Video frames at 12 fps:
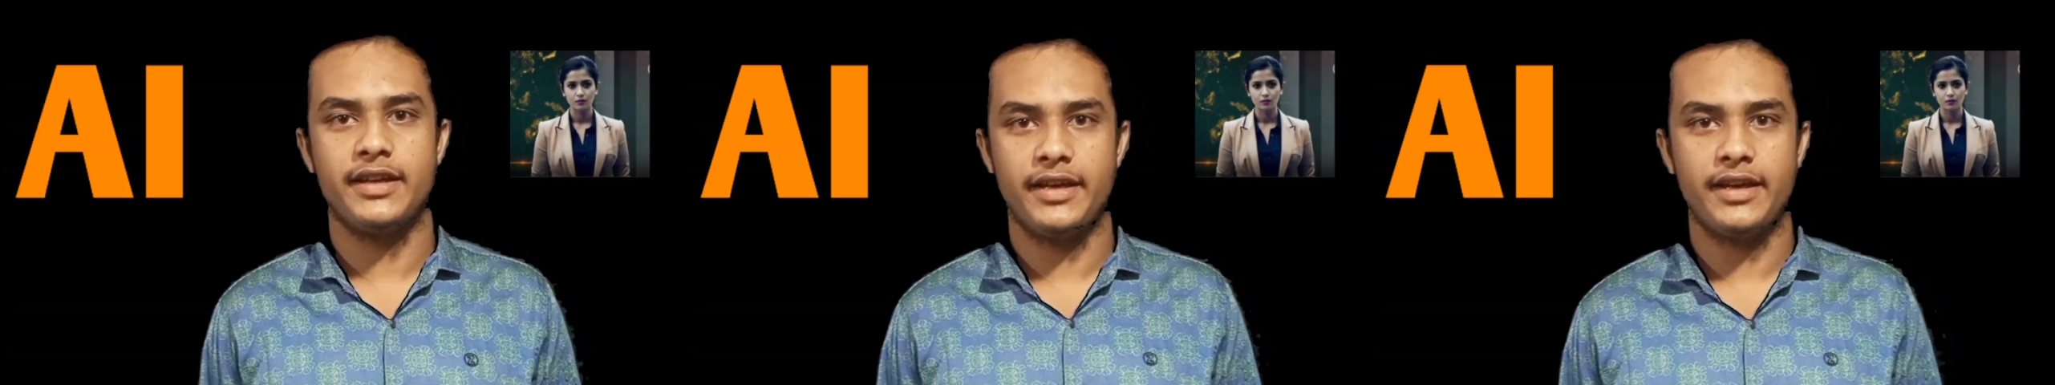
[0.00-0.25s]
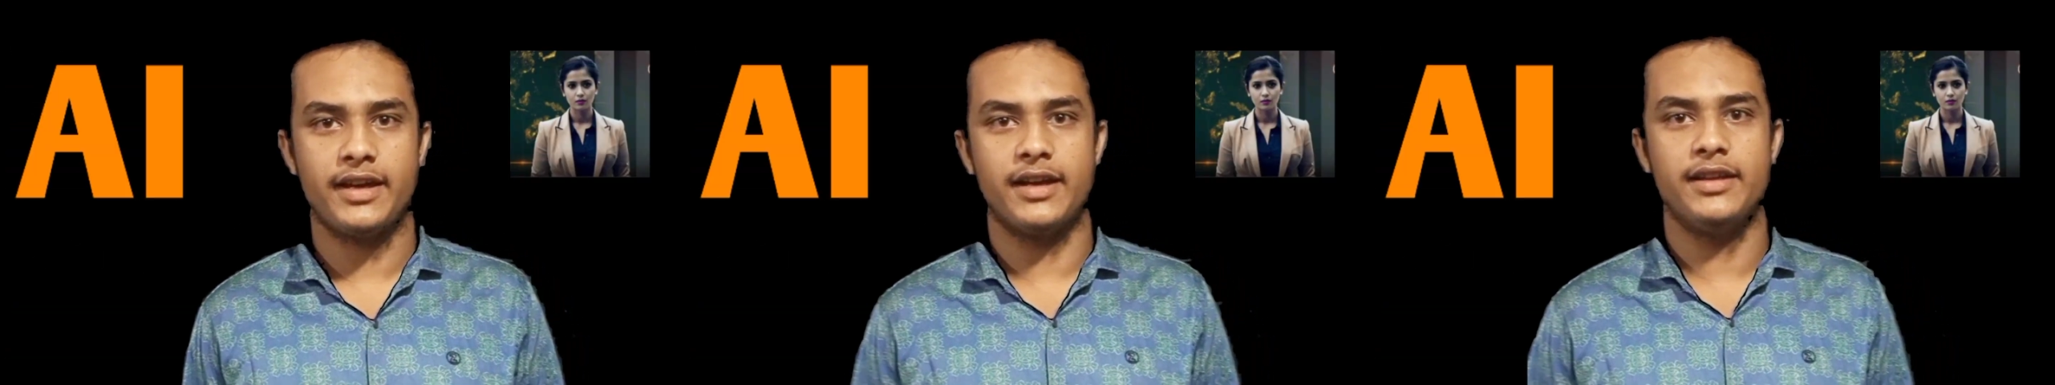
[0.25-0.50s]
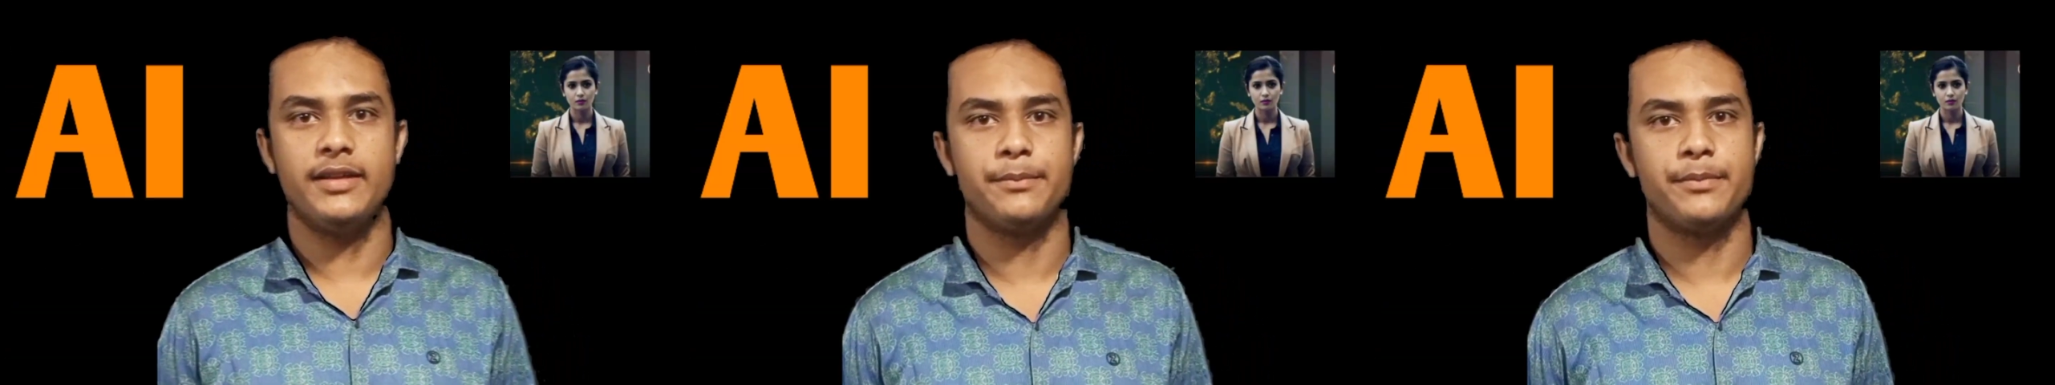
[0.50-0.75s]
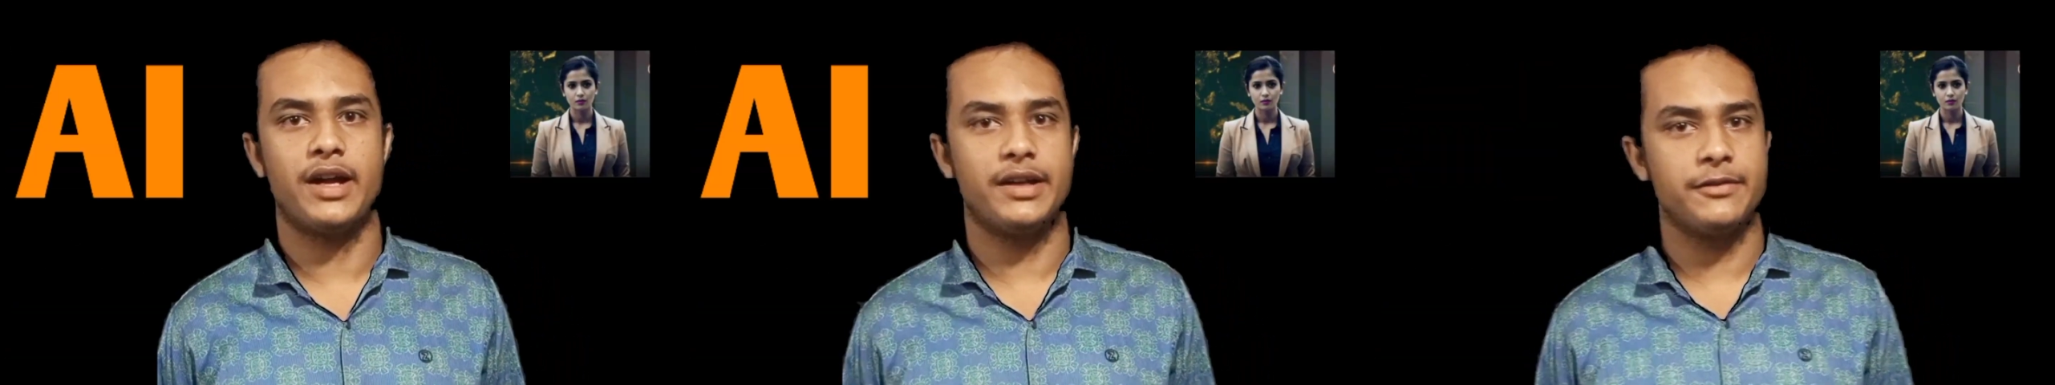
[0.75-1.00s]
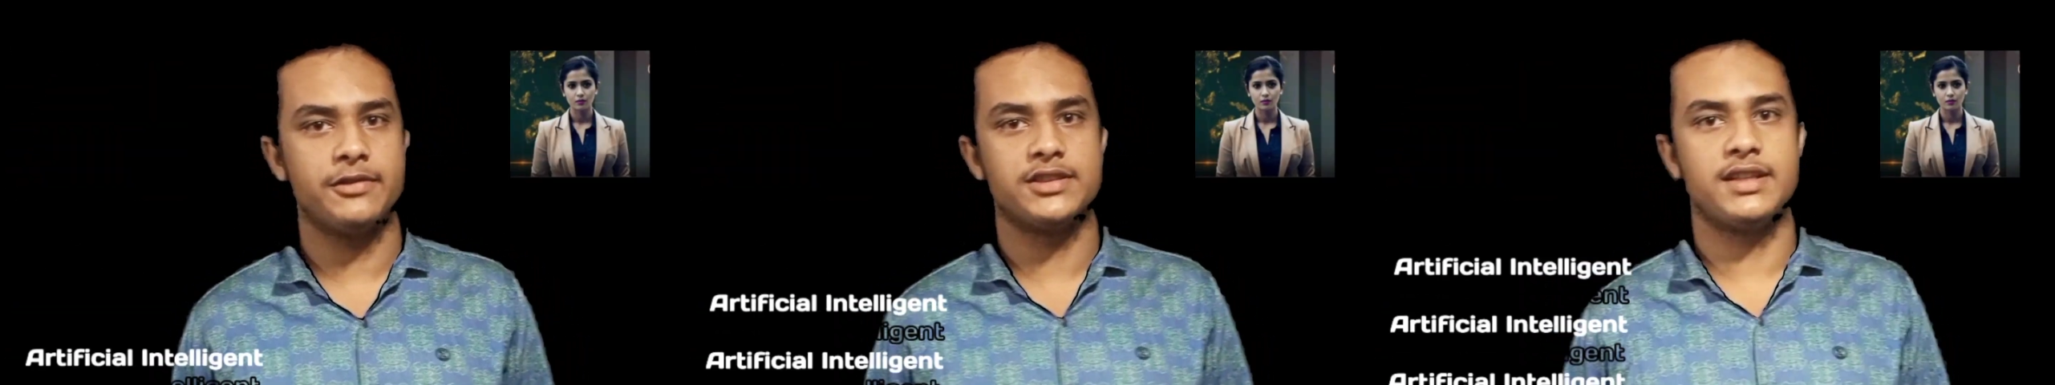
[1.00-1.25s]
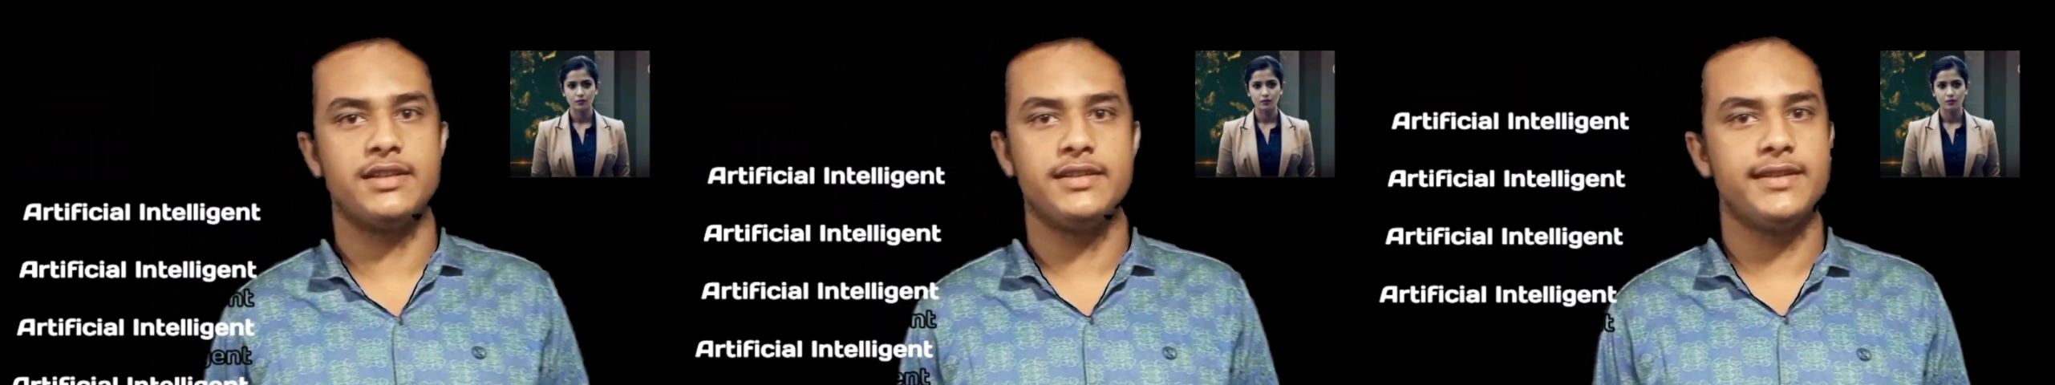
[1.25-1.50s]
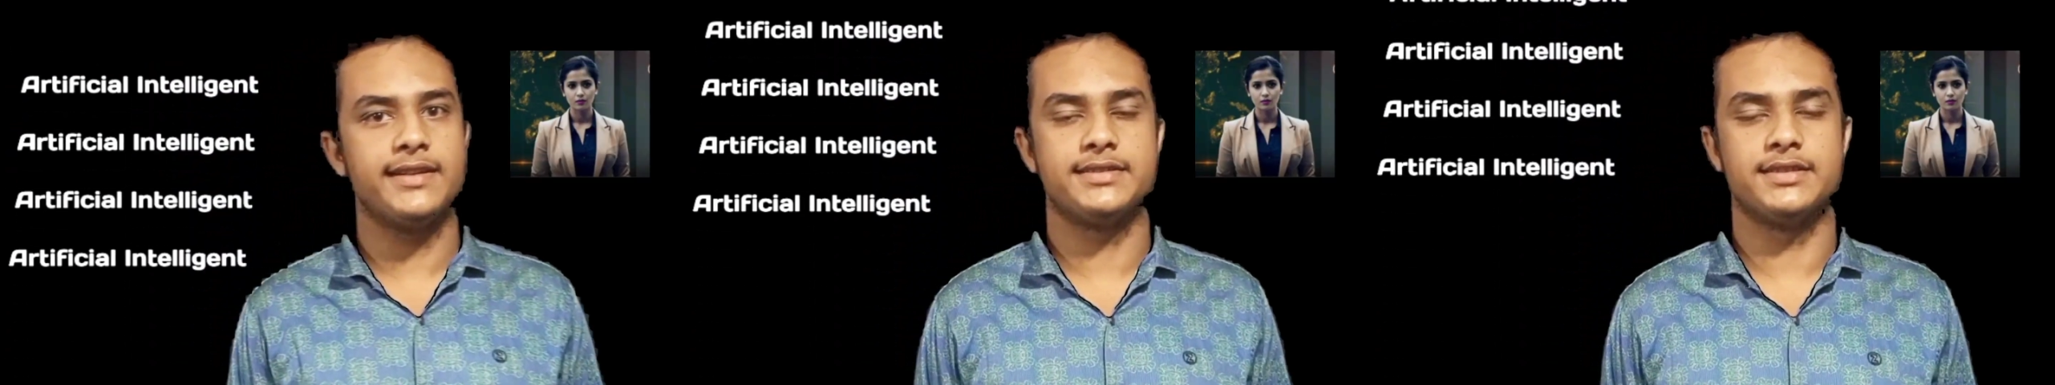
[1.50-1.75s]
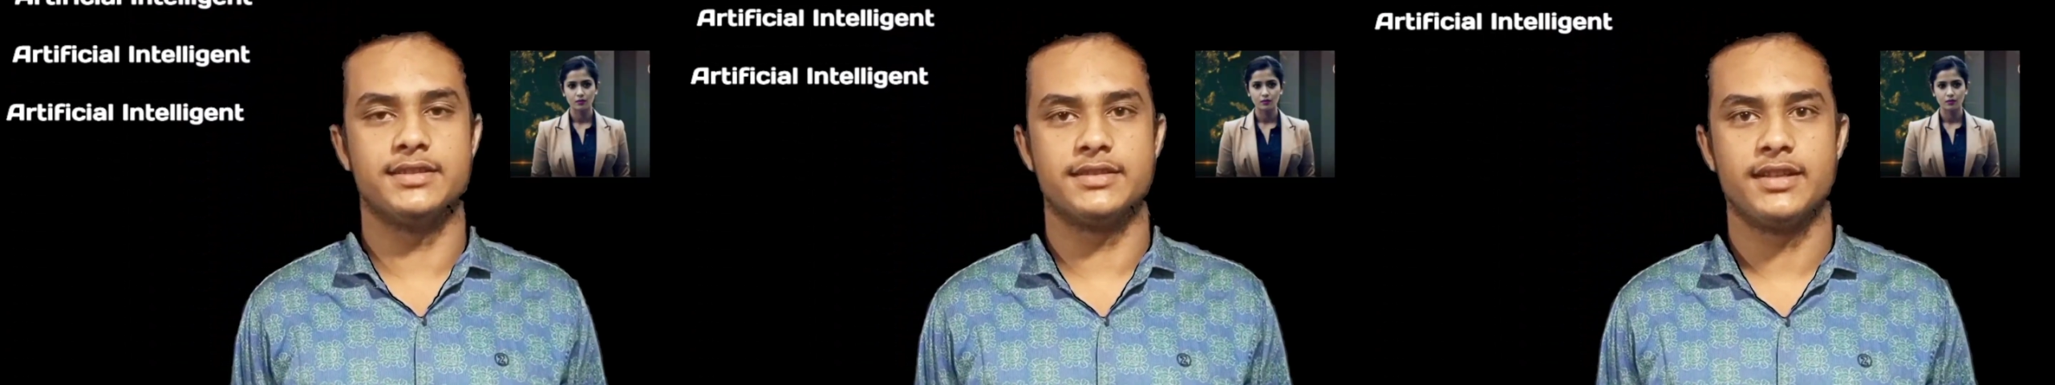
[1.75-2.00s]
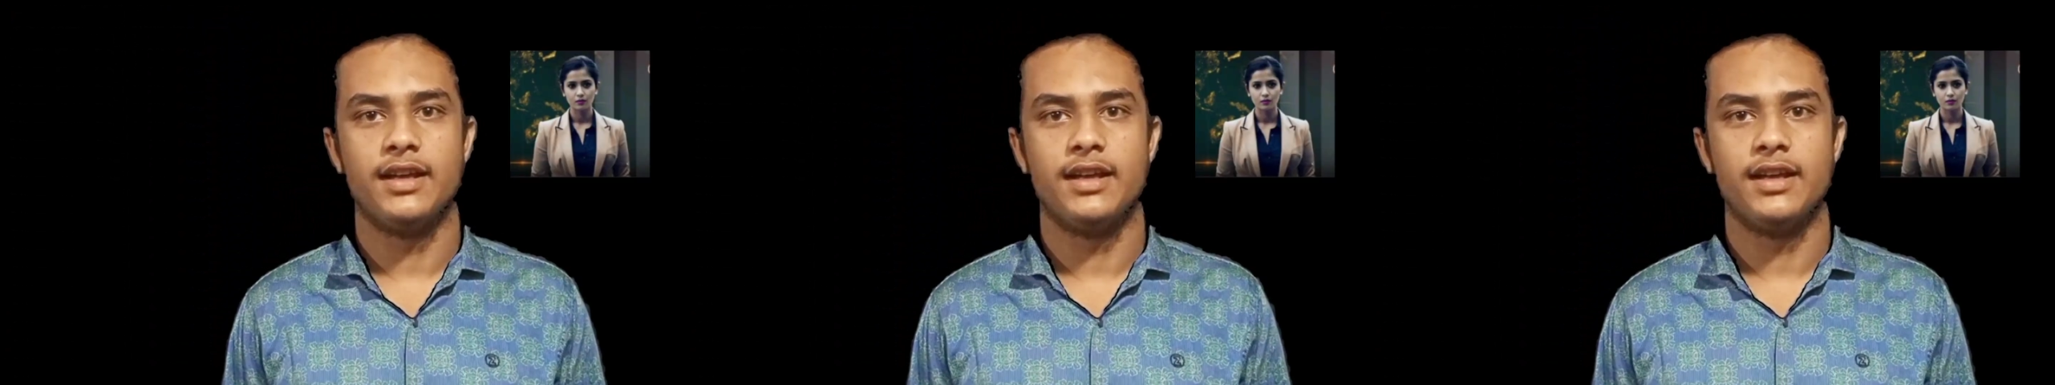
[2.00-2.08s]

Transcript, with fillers: এআই বা আর্টিফিশিয়াল ইন্টেলিজেন্ট